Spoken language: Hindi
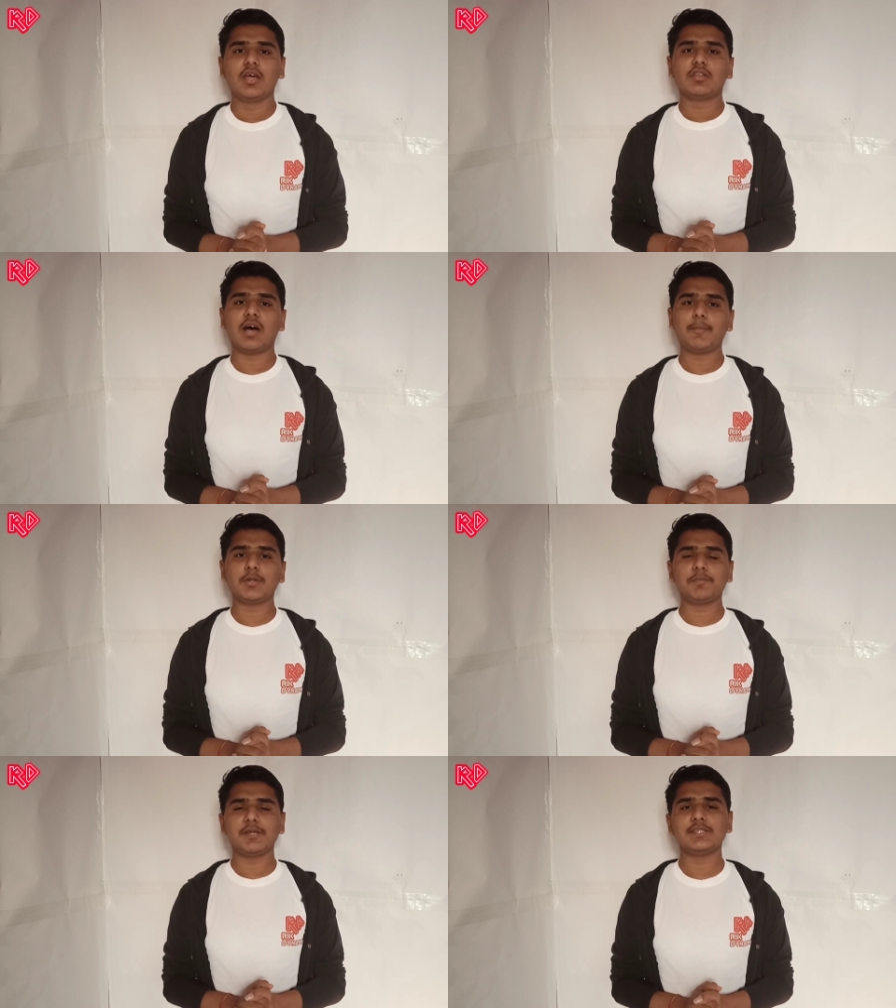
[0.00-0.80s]
तो आप
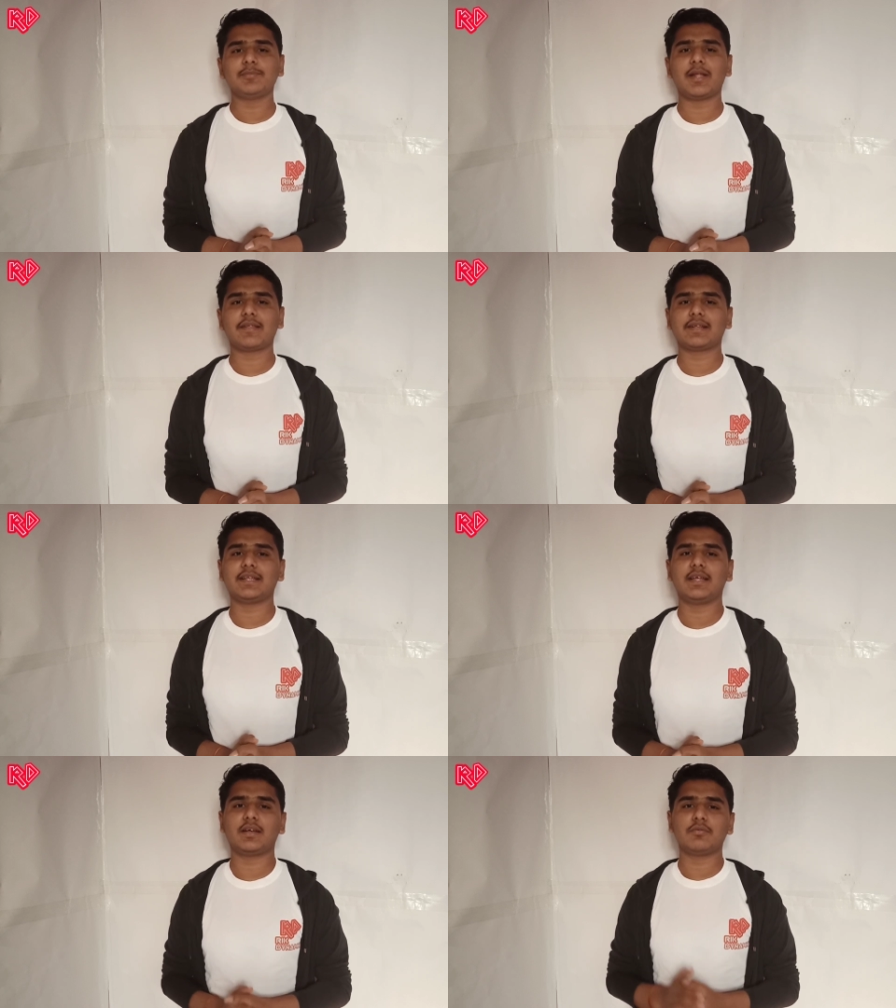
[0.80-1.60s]
उसे पीएनजी बना
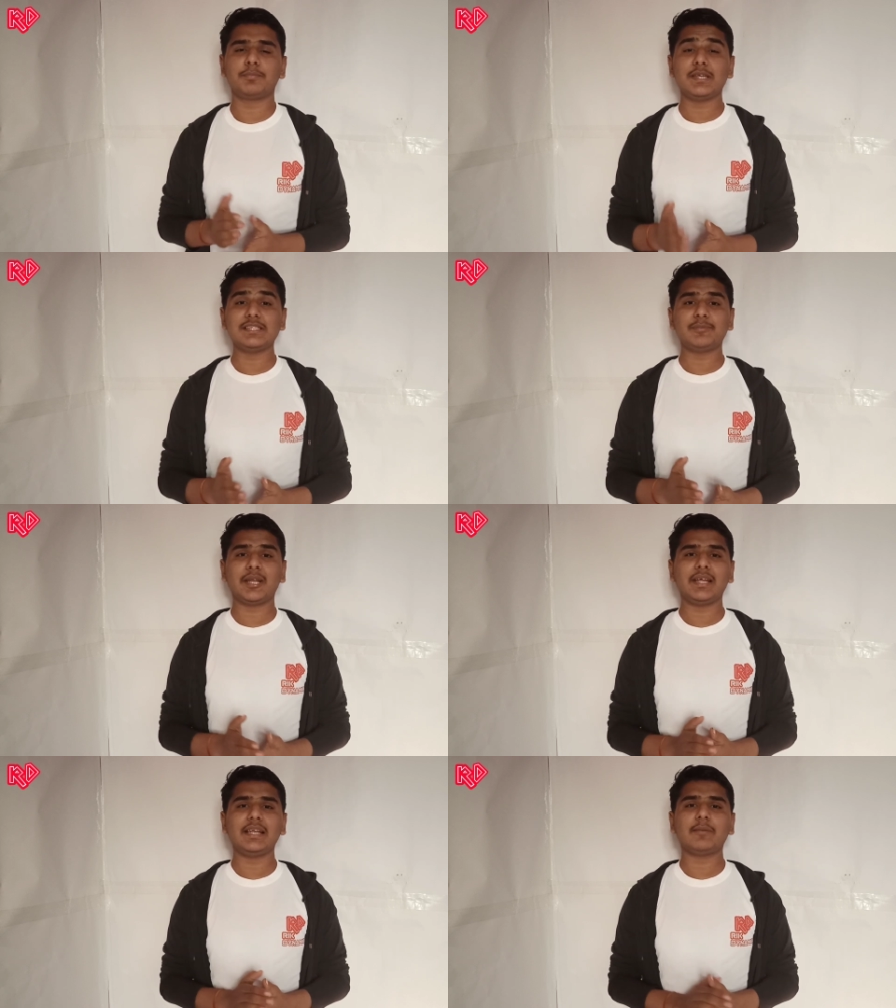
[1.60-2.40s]
सकते हैं पीएनजी
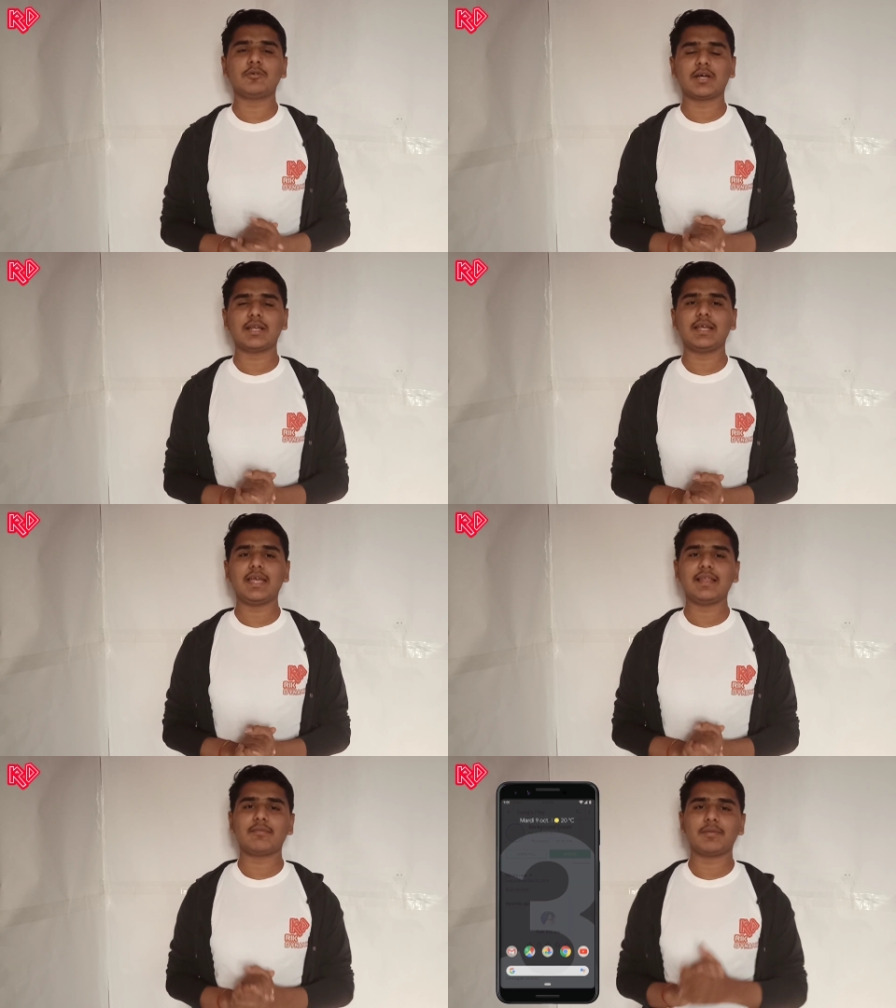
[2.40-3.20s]
बनाने के लिए आपको करना
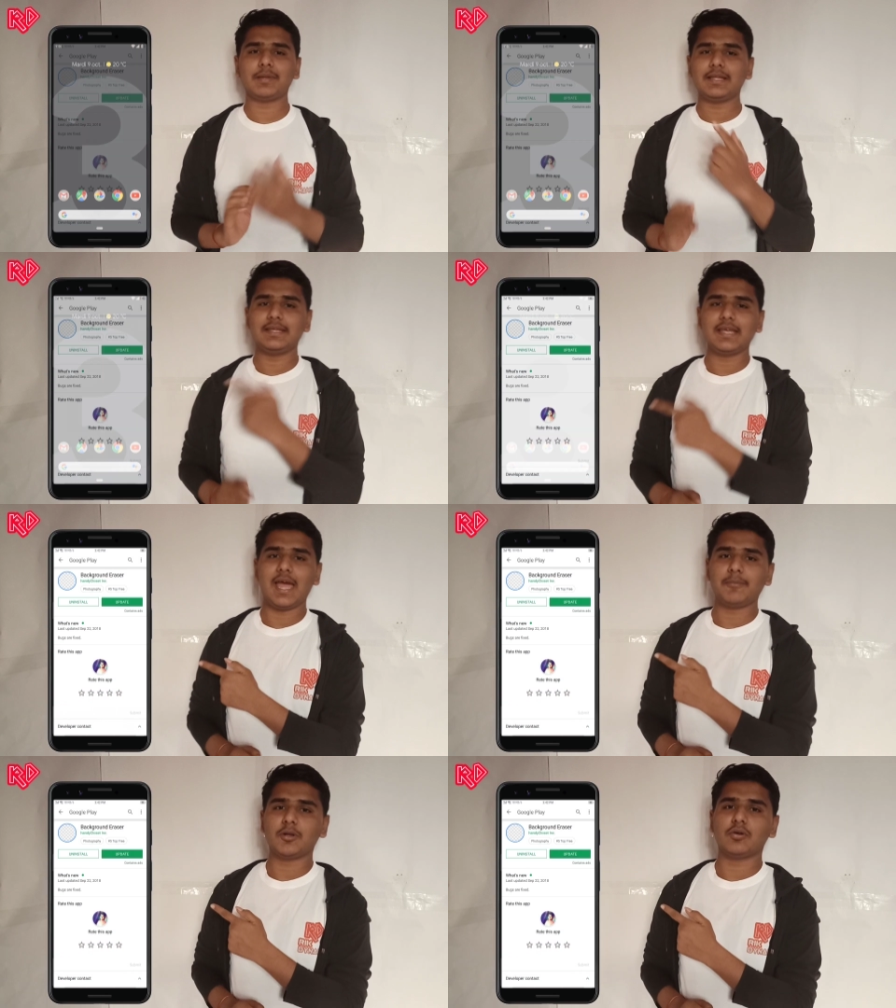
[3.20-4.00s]
क्या है सबसे पहले ये
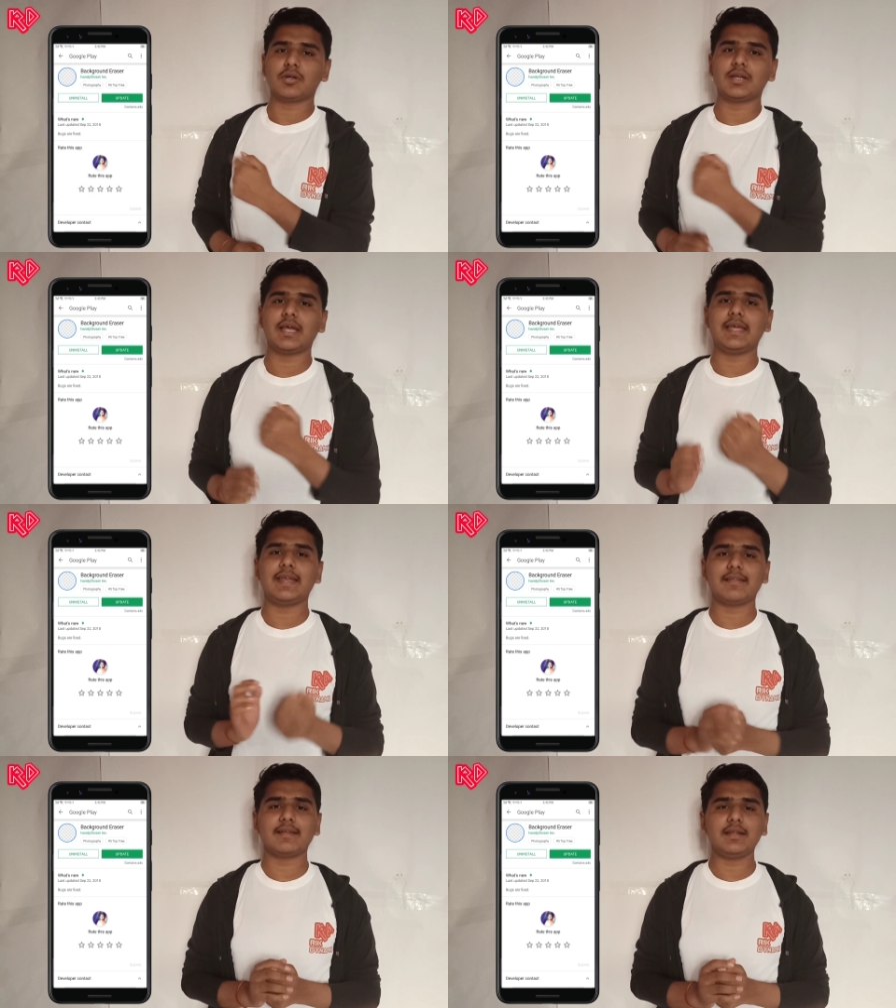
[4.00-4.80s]
ऐप डाउनलोड करना है
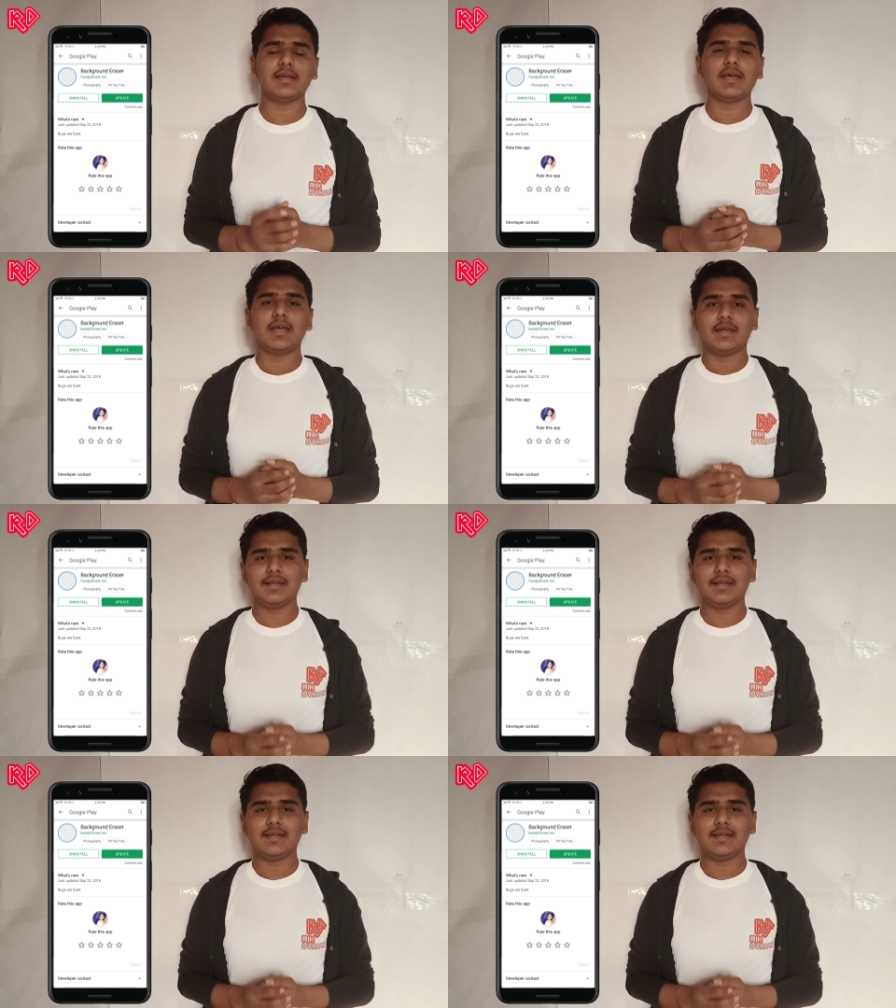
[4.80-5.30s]
इरेजर